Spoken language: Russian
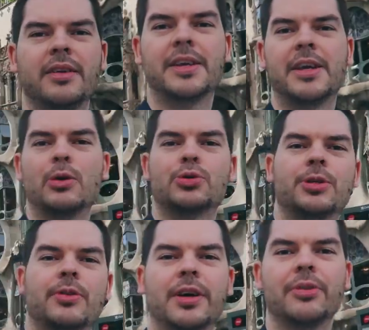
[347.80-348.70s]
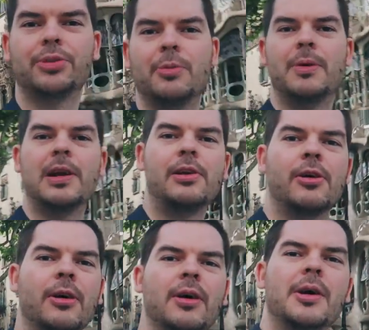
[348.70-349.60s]
Как я уже говорил, дом
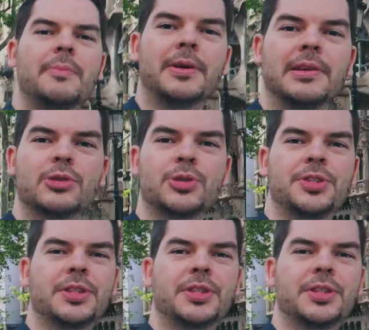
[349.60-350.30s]
Балье принадлежит